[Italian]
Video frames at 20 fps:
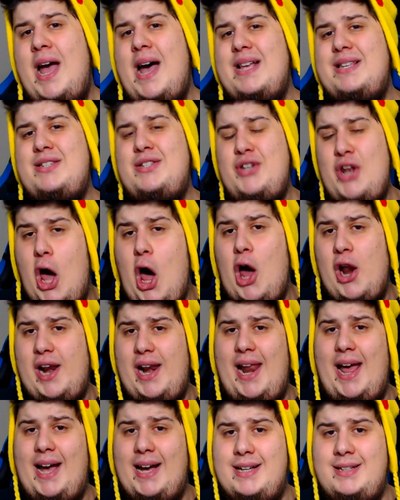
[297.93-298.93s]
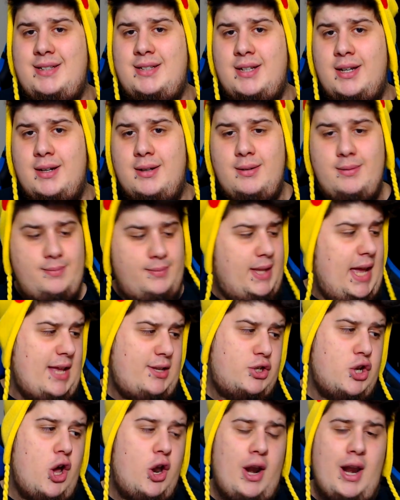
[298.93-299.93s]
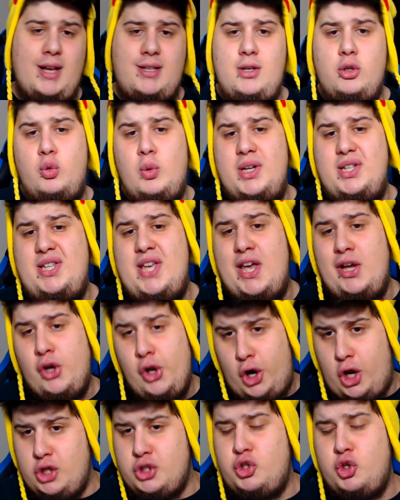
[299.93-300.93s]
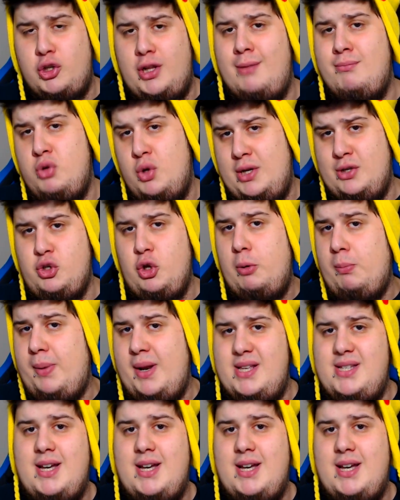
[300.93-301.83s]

a Snorlax. Dai Snorlax, tu che sei grosso, dammi una sorpresa